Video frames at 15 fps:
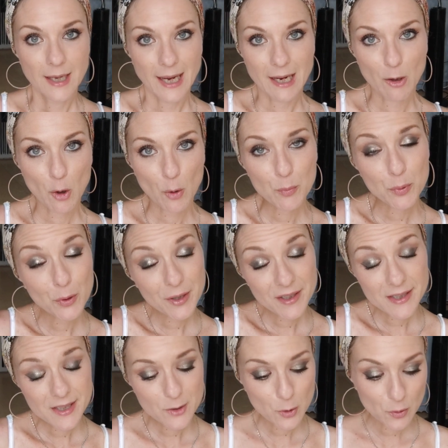Alors pour
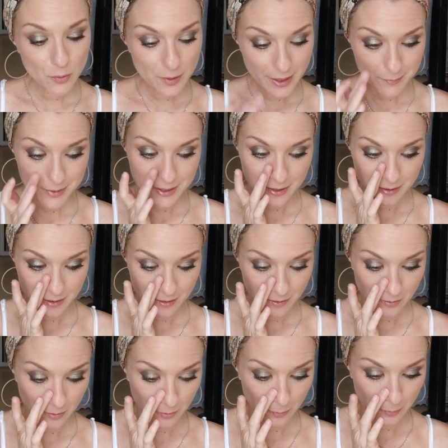Kiko, eh bien,
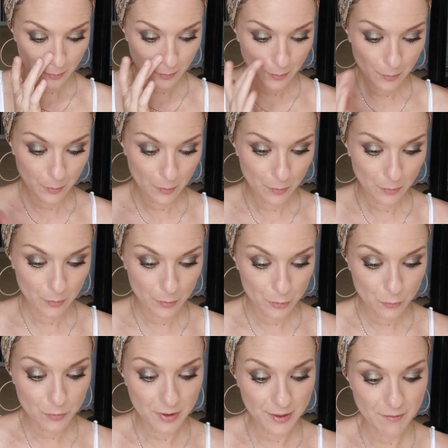euh,
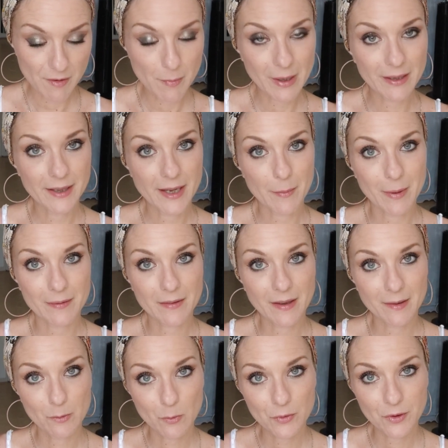je vous en avais parlé il n'y a pas très
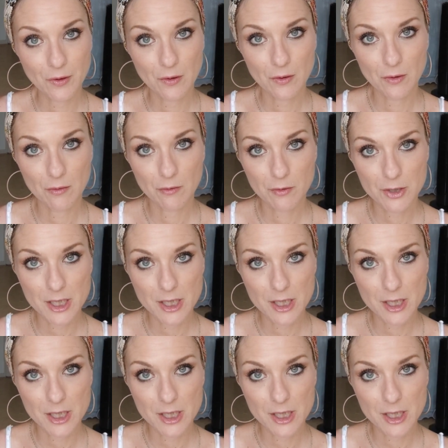longtemps.